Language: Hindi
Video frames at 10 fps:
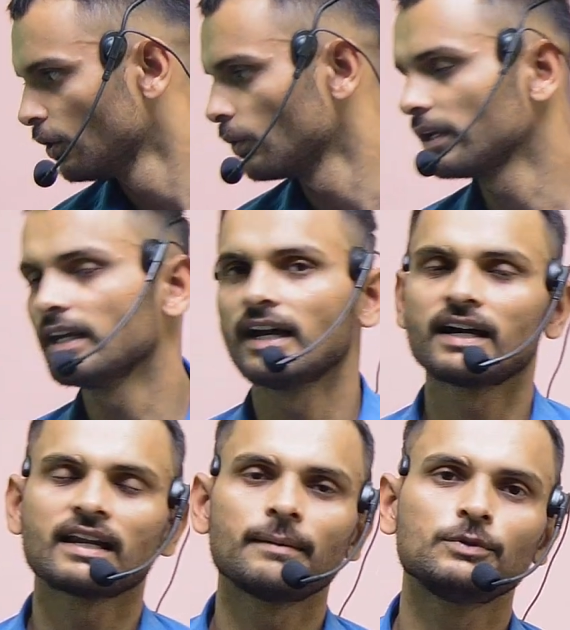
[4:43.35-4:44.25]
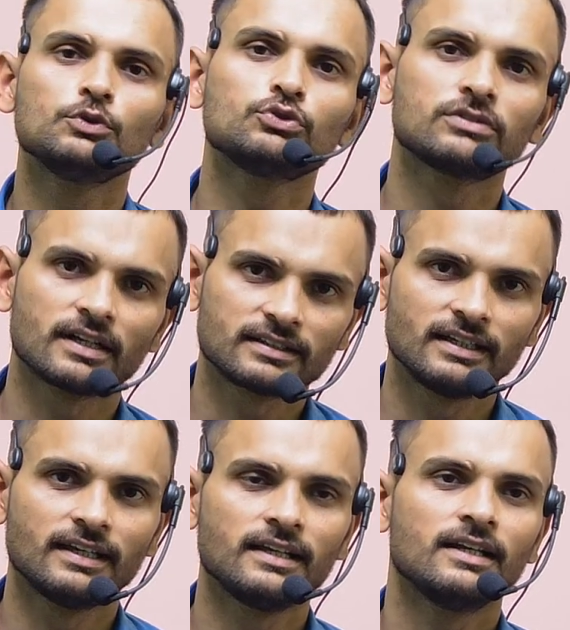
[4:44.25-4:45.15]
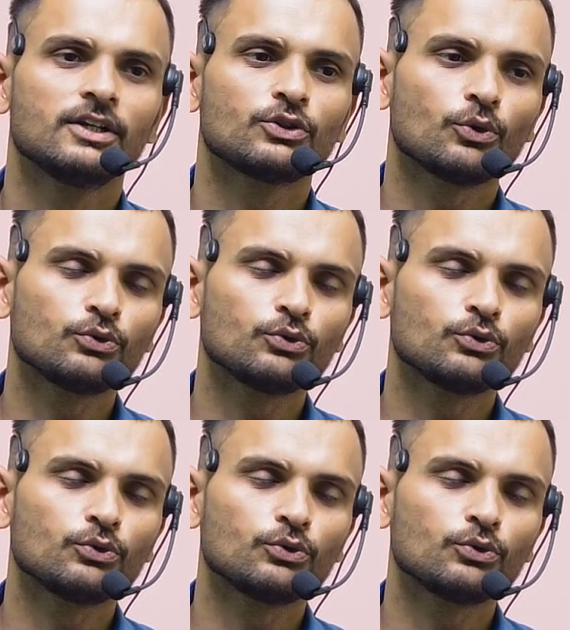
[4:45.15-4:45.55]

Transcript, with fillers: उन्हें अगर आप यूज़ करते हैं तो